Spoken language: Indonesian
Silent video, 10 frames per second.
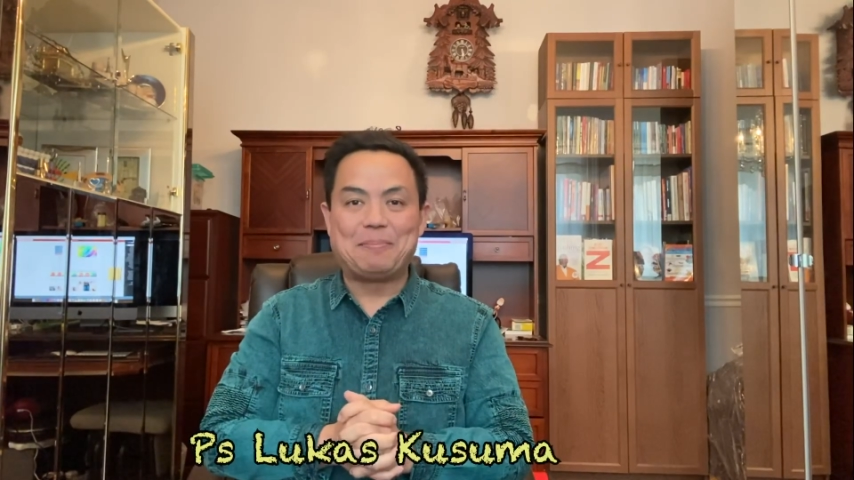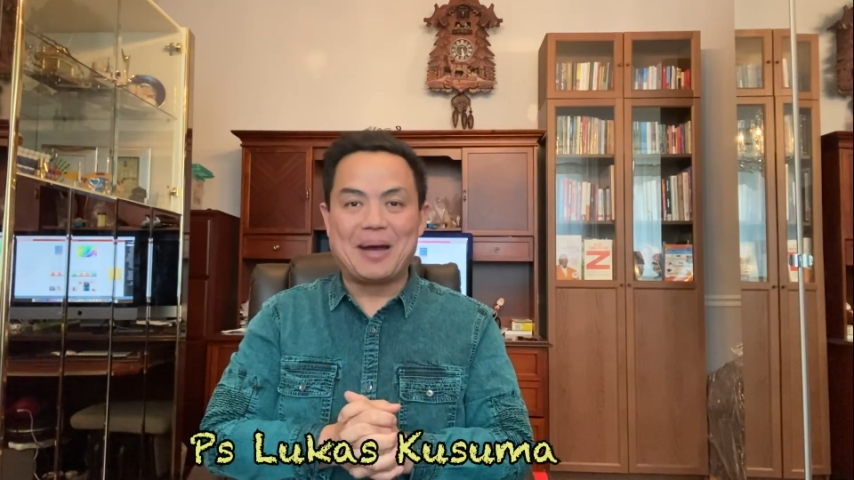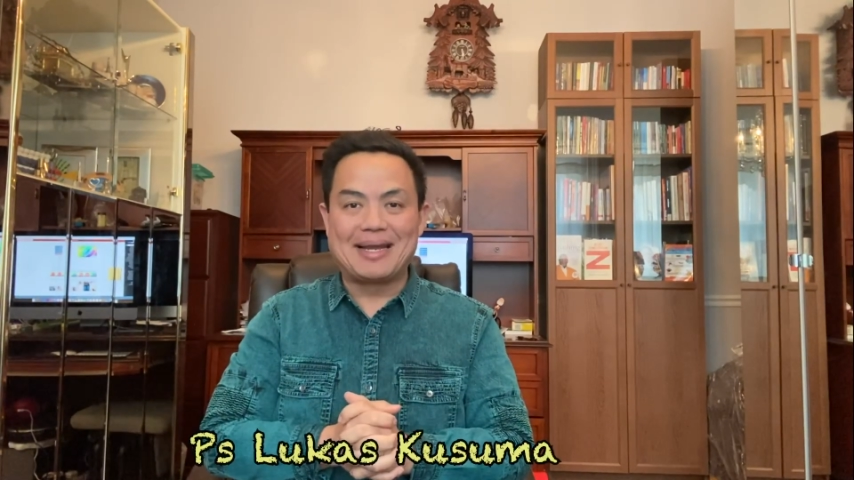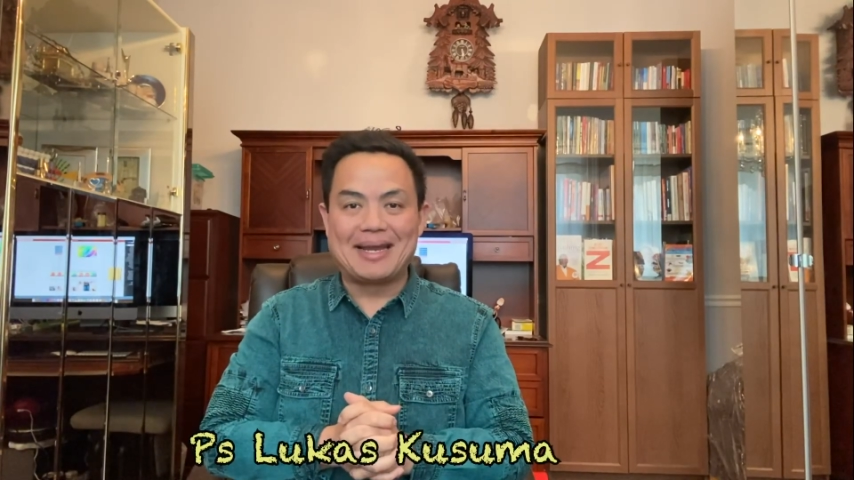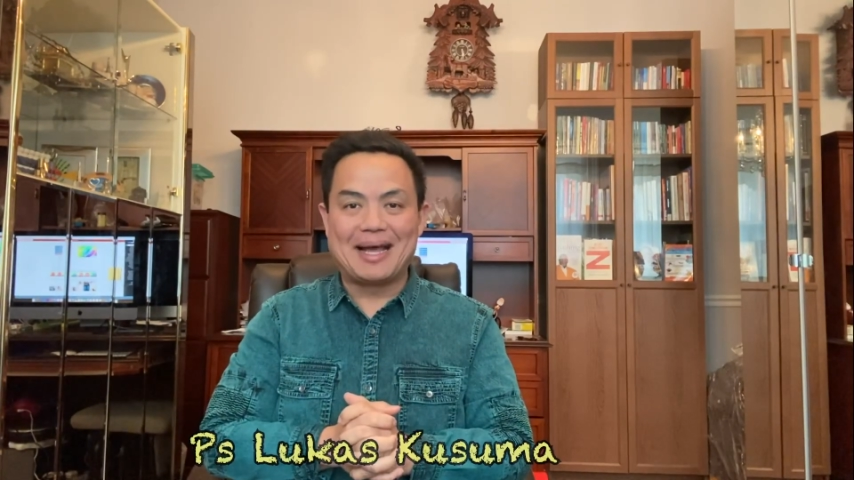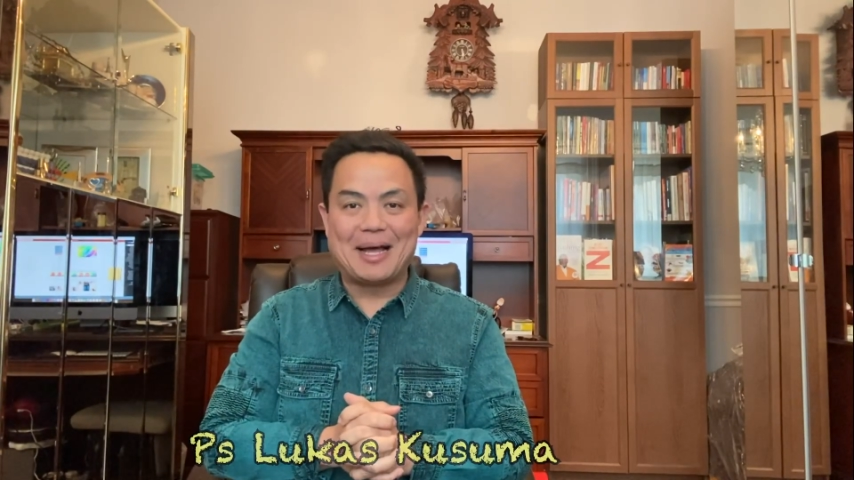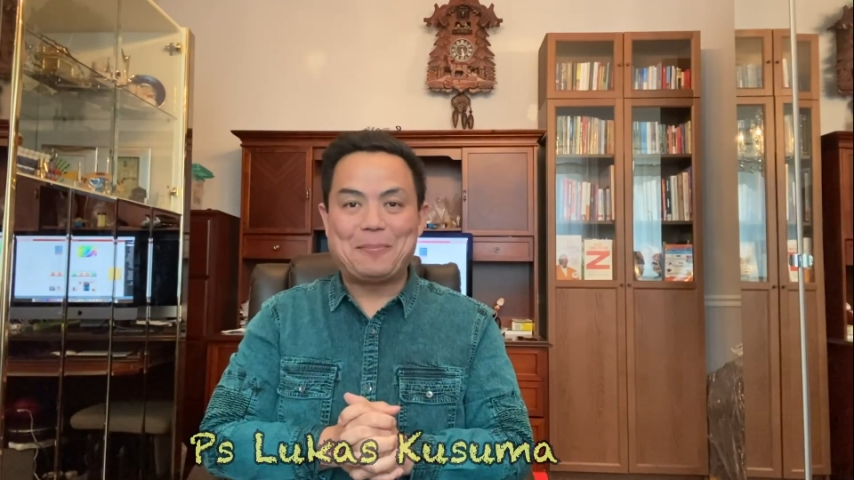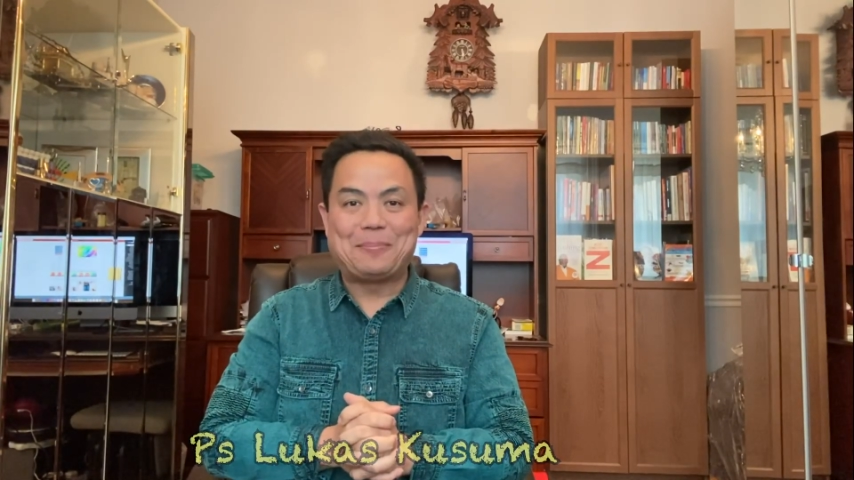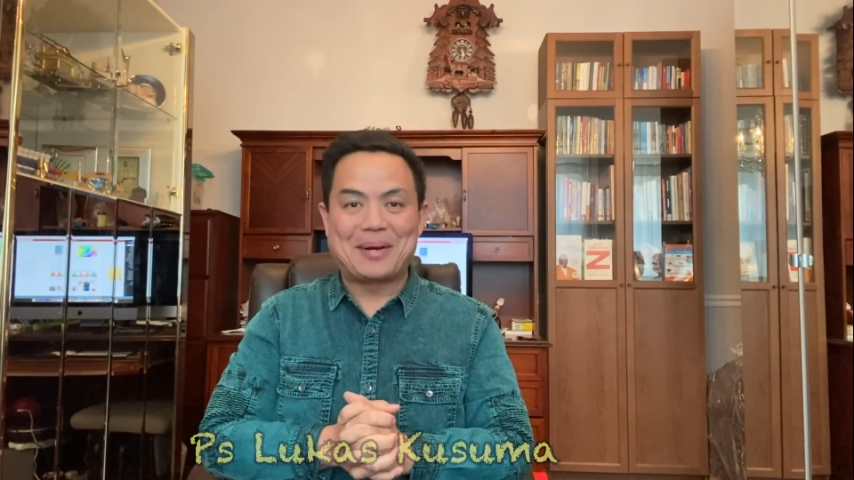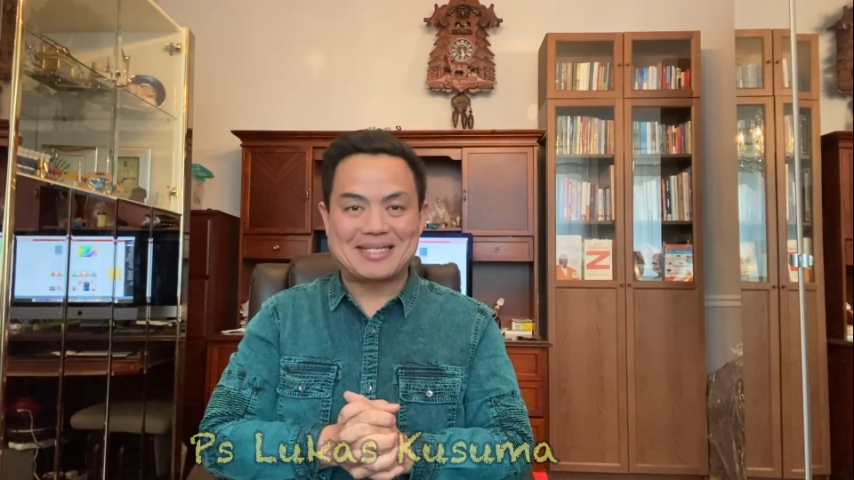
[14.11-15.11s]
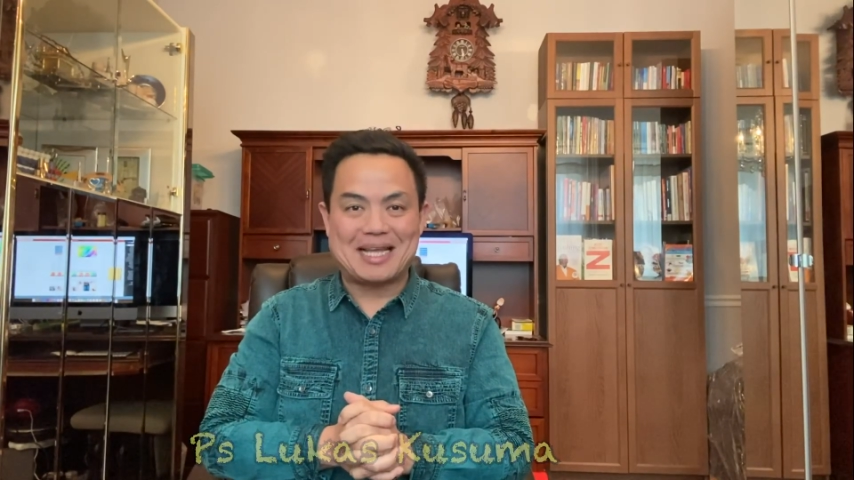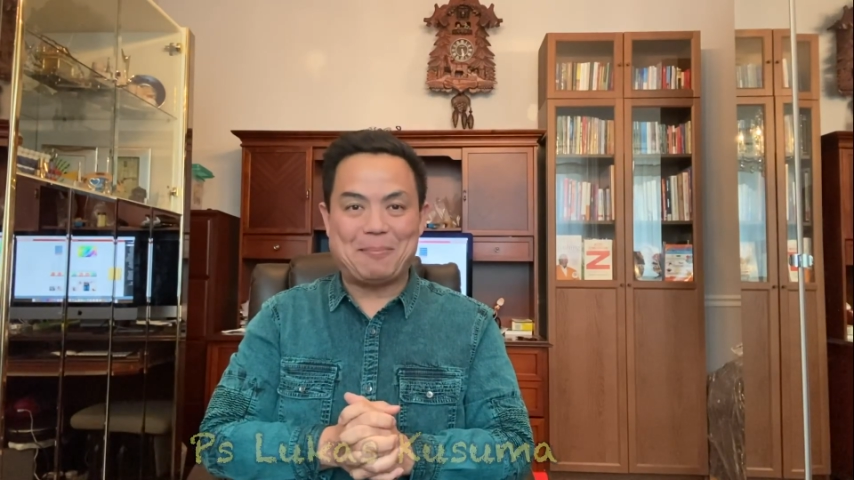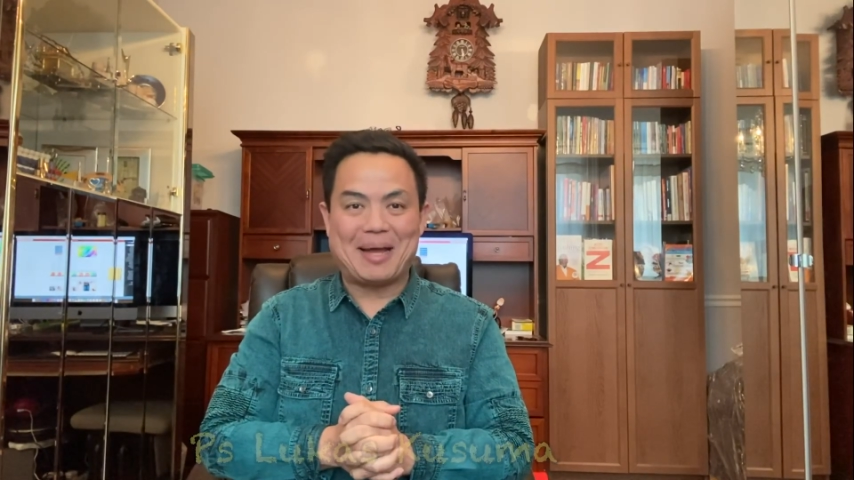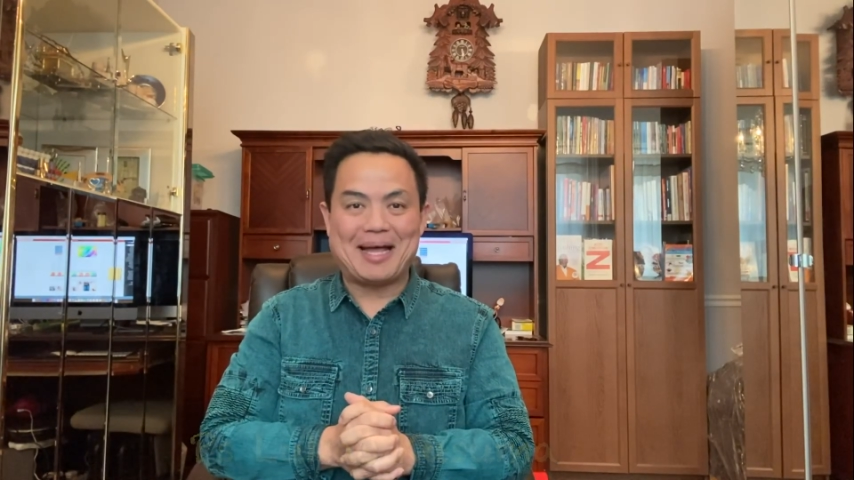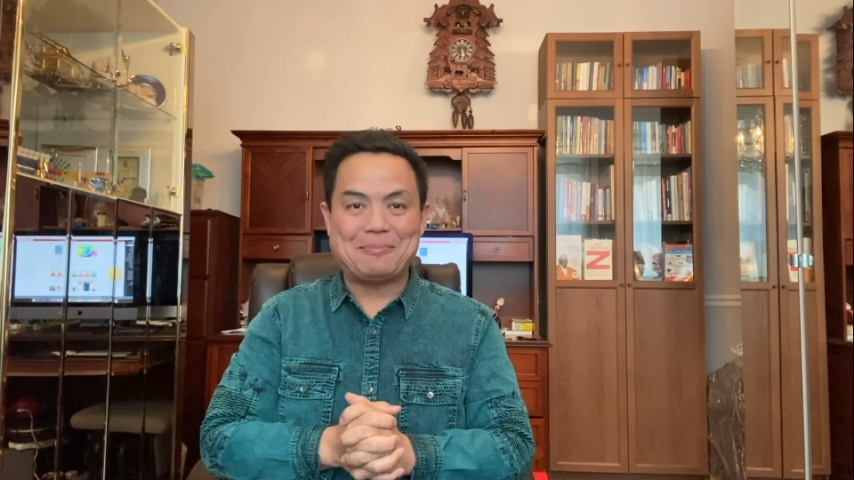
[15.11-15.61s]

ibadah bersama.